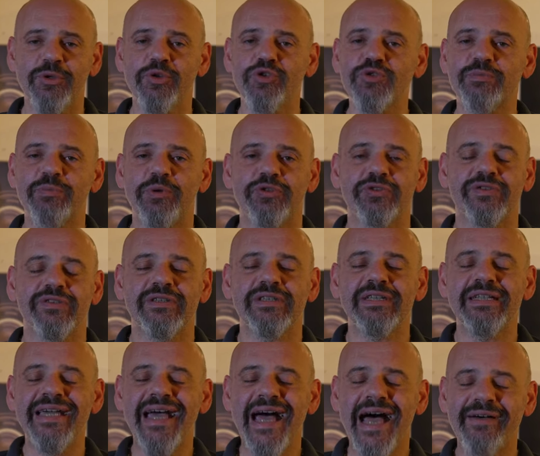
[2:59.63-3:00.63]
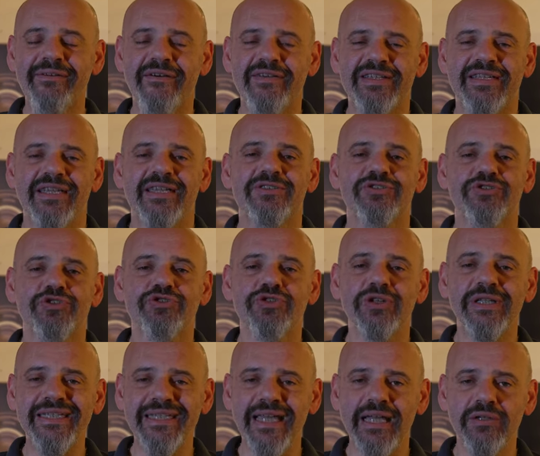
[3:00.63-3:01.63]
lo sport aveva senso
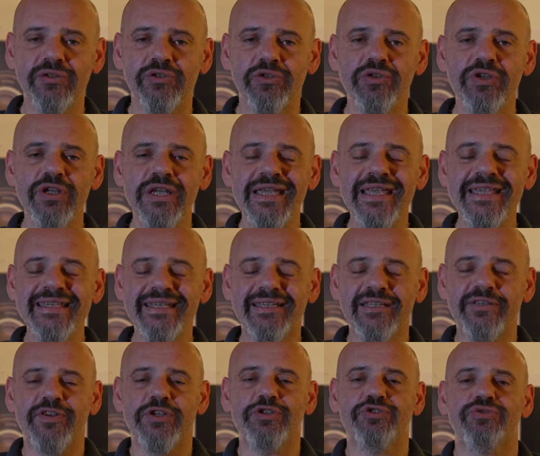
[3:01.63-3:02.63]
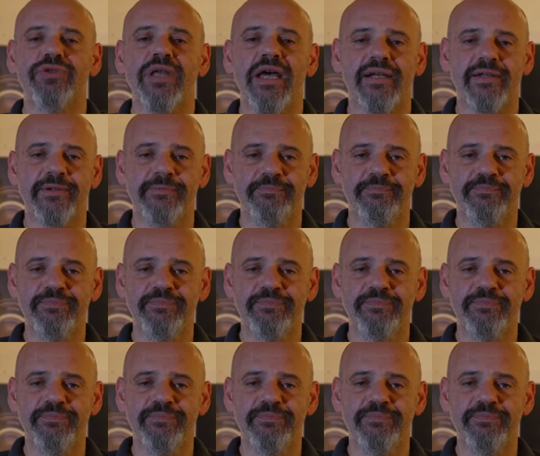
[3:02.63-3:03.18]
soltanto se ti fa sudare,